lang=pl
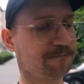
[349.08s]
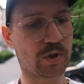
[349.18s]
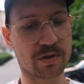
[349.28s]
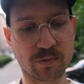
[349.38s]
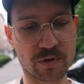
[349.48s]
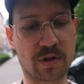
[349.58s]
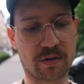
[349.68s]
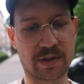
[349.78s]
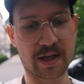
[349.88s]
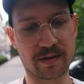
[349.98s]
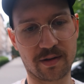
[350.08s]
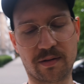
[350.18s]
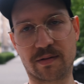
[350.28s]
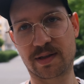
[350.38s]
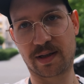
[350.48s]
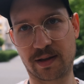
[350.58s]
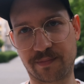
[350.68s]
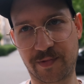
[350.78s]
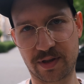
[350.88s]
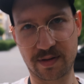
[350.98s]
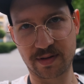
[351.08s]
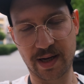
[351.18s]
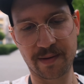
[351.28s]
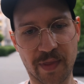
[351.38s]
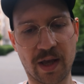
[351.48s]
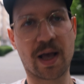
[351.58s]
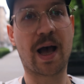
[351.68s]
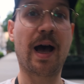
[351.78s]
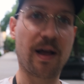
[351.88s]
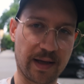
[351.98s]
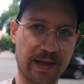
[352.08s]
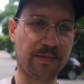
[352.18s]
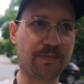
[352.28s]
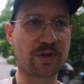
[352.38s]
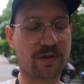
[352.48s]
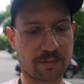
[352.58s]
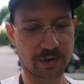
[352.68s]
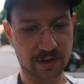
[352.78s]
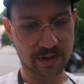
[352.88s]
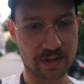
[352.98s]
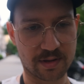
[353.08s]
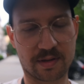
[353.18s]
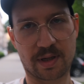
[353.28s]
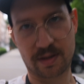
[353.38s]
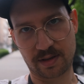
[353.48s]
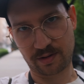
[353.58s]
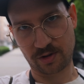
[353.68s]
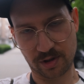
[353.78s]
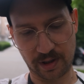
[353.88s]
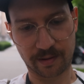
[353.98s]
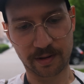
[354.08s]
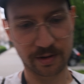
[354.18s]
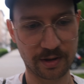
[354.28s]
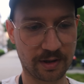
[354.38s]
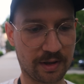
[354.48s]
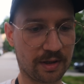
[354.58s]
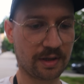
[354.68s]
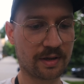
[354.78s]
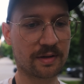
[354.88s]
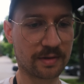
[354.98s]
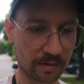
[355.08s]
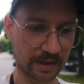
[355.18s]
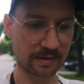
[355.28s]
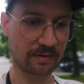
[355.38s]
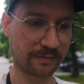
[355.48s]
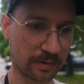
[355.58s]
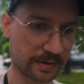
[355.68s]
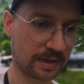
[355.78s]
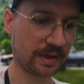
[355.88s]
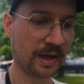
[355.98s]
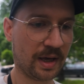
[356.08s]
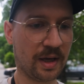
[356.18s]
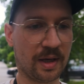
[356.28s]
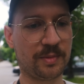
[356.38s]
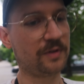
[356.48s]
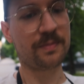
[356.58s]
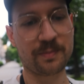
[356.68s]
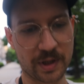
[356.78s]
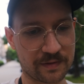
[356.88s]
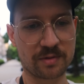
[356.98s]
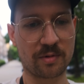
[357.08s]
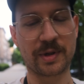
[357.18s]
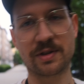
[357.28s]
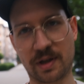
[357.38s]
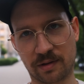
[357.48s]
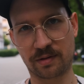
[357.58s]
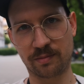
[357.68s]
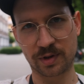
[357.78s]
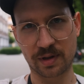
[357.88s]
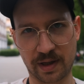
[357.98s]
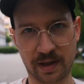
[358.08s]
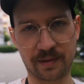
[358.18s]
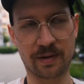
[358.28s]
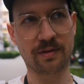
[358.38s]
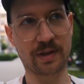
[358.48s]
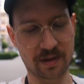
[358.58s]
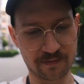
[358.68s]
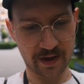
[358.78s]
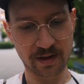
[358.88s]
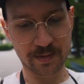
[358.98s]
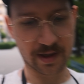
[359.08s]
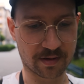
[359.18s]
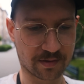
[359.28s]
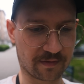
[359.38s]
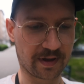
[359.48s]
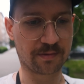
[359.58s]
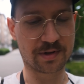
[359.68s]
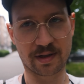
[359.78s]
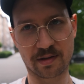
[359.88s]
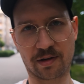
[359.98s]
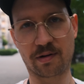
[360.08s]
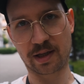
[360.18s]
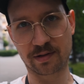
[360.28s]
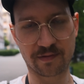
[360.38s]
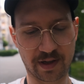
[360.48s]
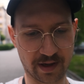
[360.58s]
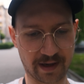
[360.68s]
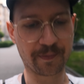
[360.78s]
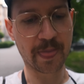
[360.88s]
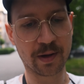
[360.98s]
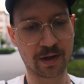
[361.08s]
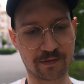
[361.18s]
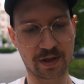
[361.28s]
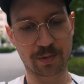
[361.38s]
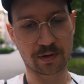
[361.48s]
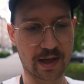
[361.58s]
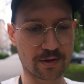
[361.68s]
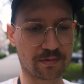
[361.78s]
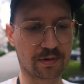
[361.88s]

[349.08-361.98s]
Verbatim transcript: To jest dużo dalej idąca decyzja, ale może to być też decyzja estetyczna. I są tacy twórcy, mi w pierwszym momencie, jak o tym myślę, o takim fajnym zastosowaniu ciasnego kadrowania w reportażu,